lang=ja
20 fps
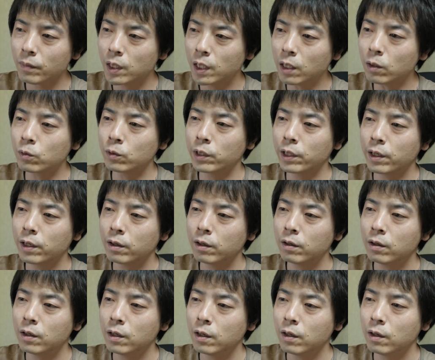なので
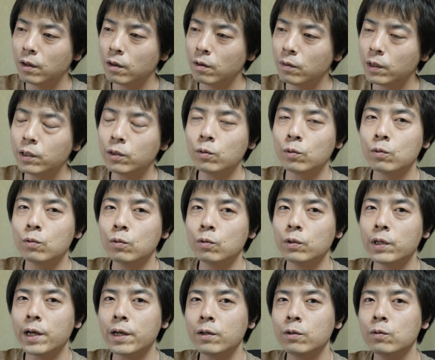割とこ
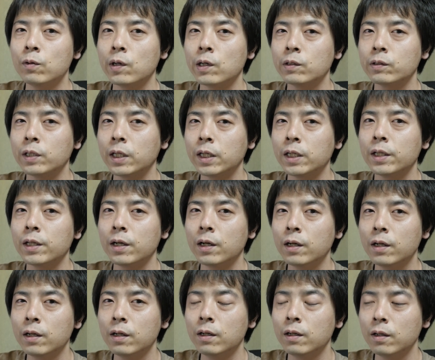うライフワーク的な
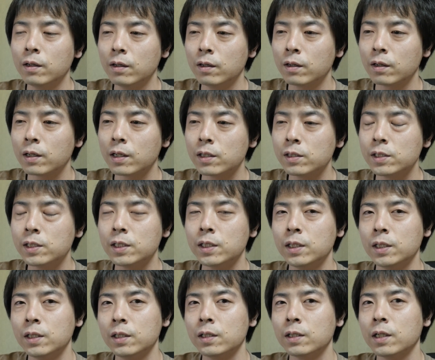感じ
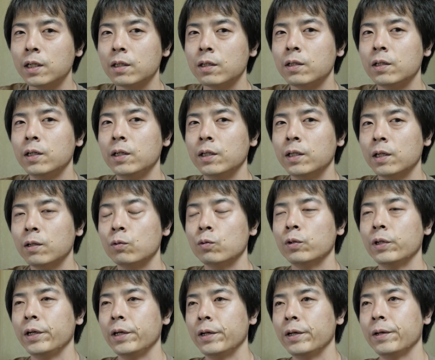になっていた
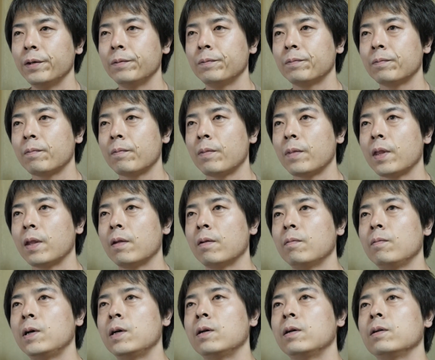ので、
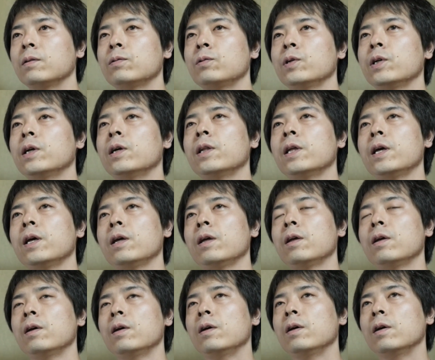まあそれがね
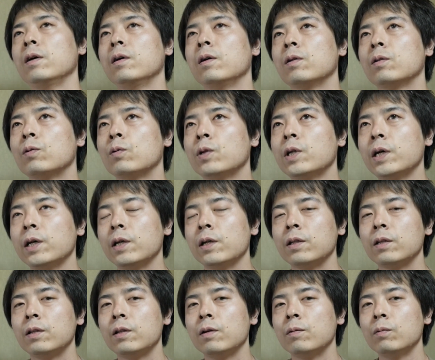途絶
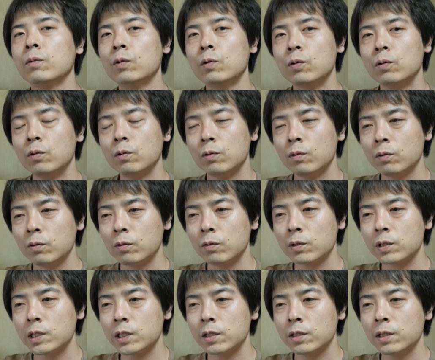えても
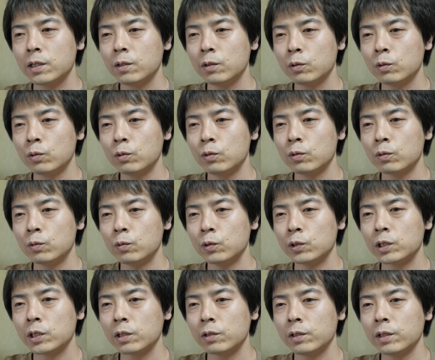チャンネル登録を
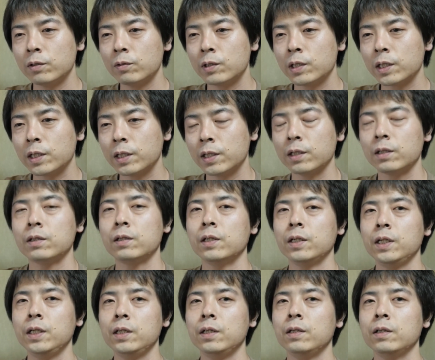してくれる方だった
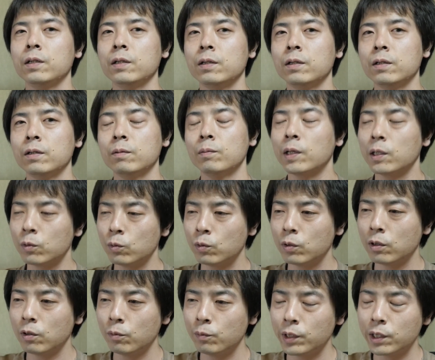り、まあ、
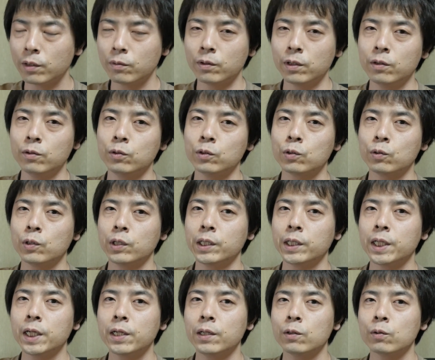動画を見てくれる人がい
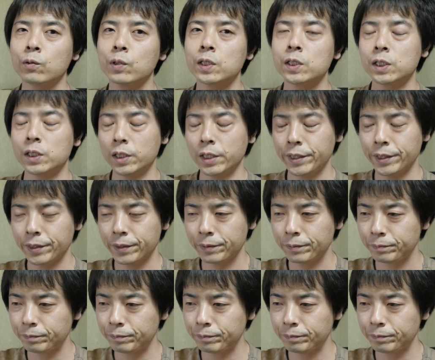たりとかして、